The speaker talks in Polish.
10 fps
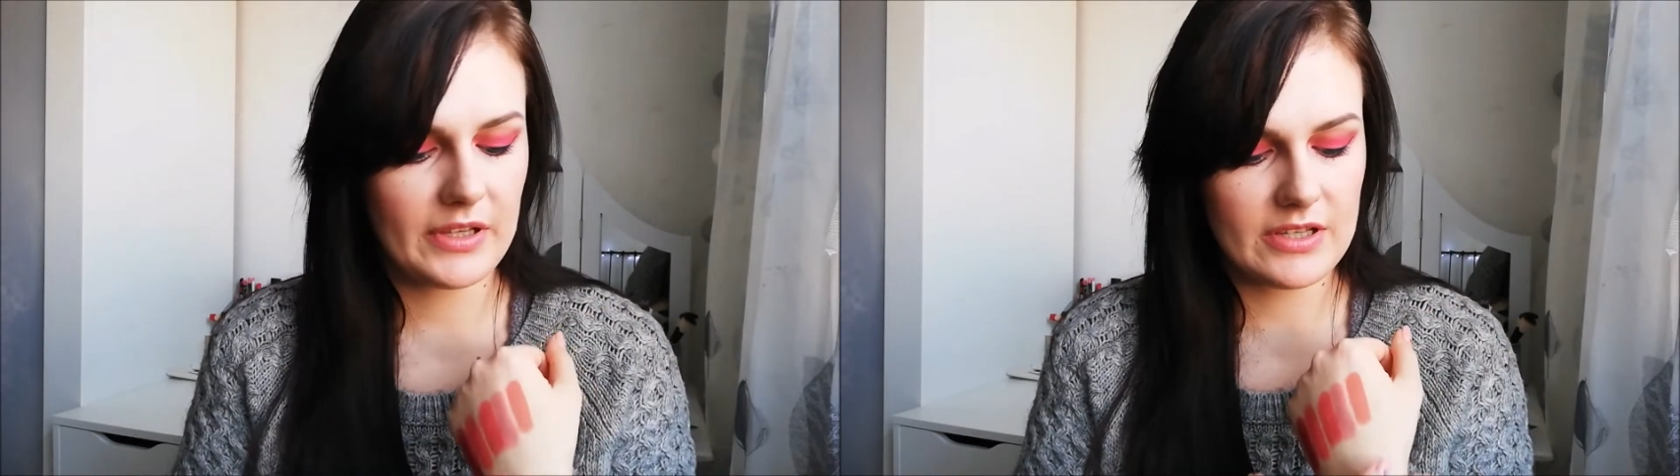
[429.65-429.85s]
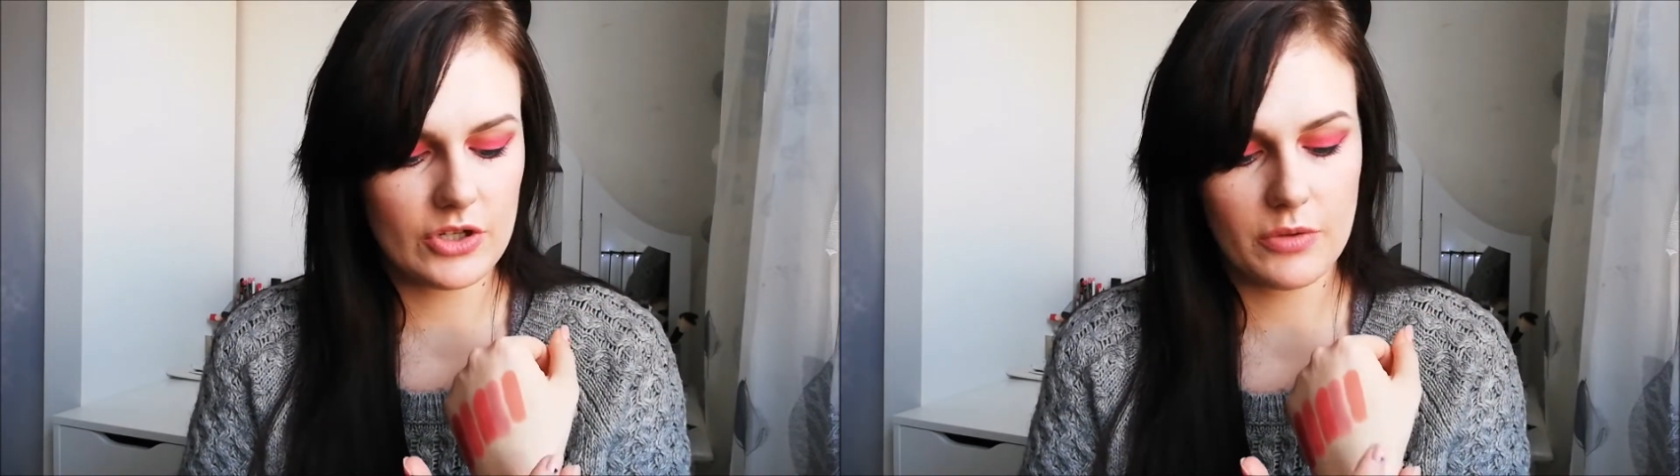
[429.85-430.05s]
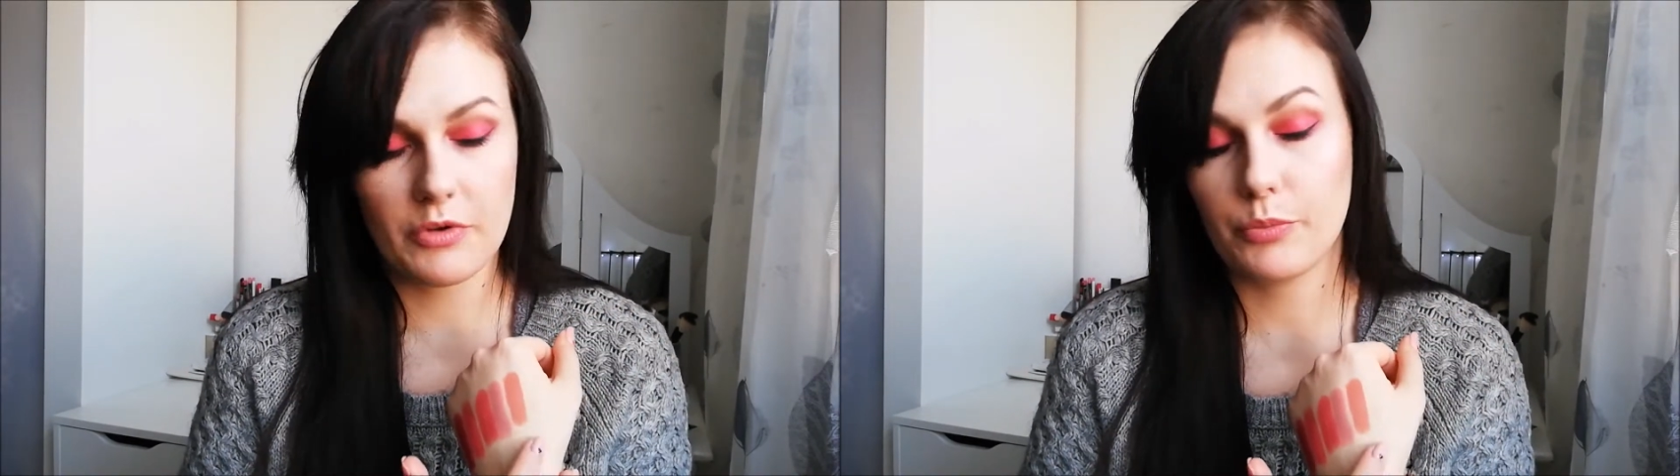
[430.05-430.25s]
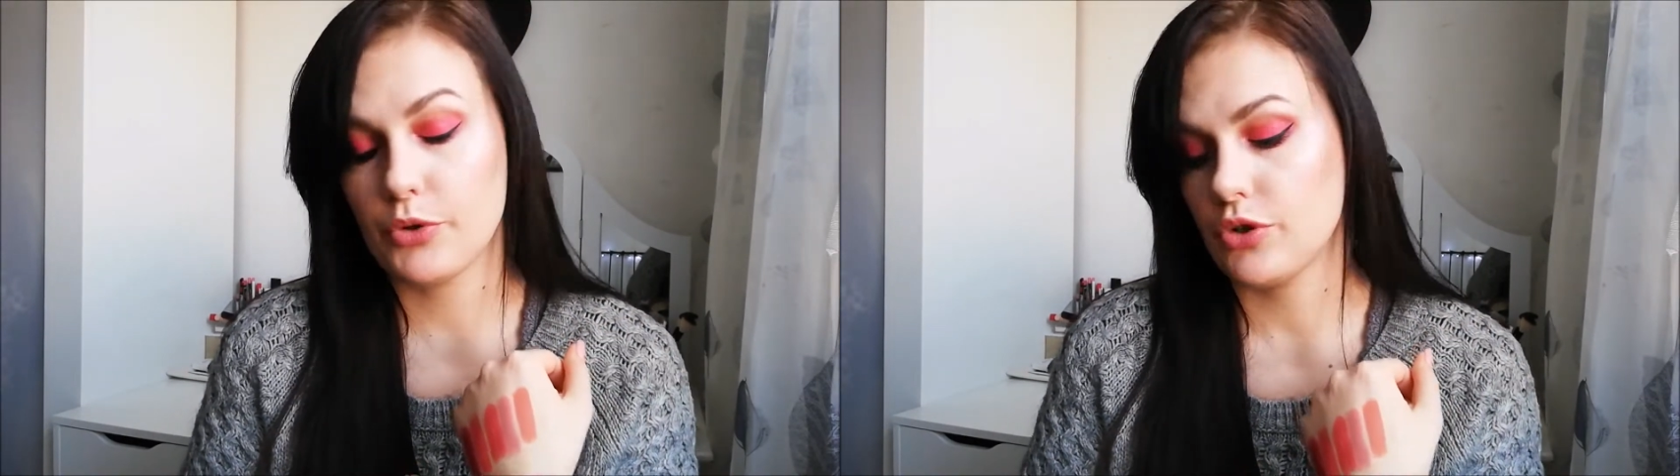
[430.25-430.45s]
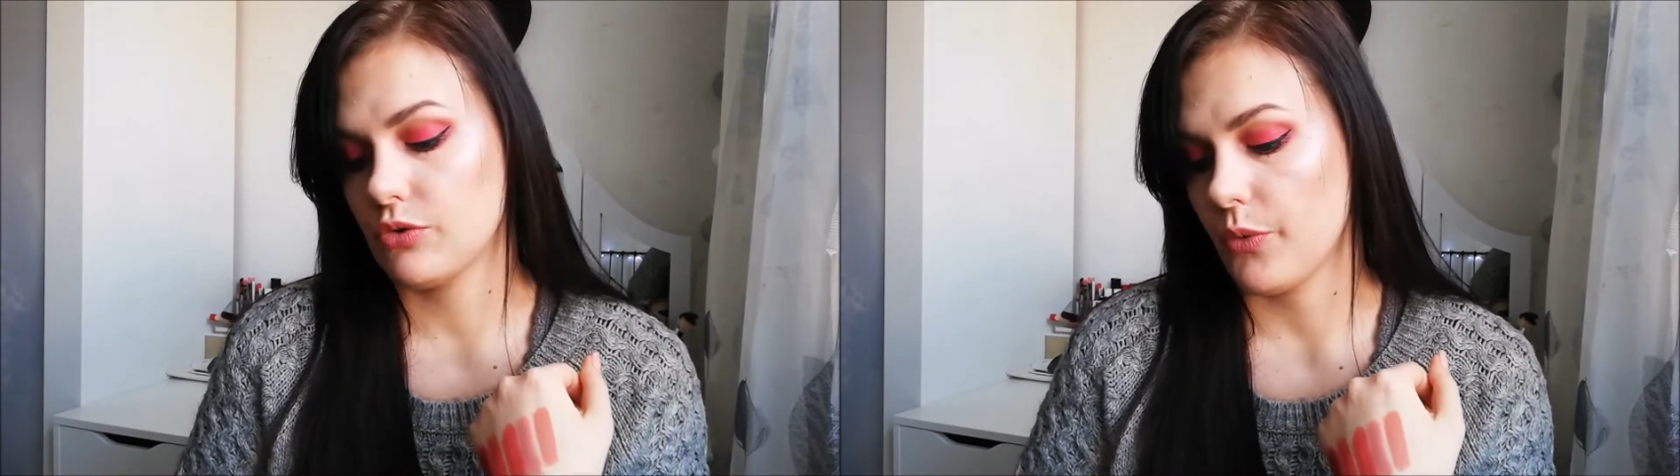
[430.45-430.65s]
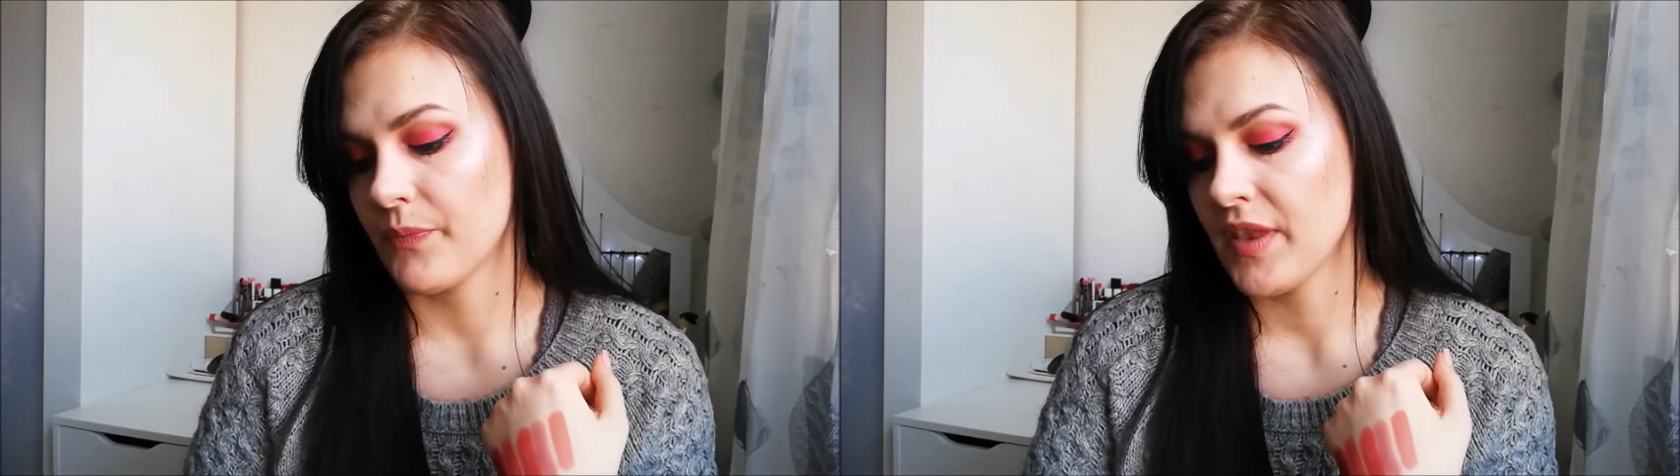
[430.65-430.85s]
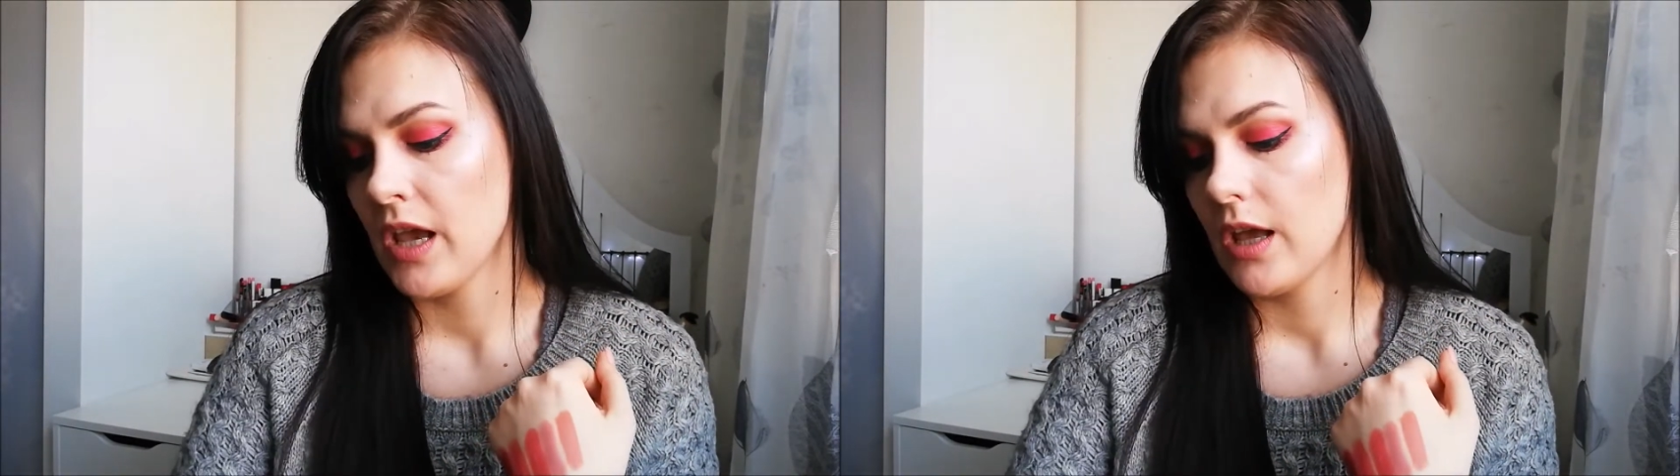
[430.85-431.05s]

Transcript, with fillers: zacznijmy od początku,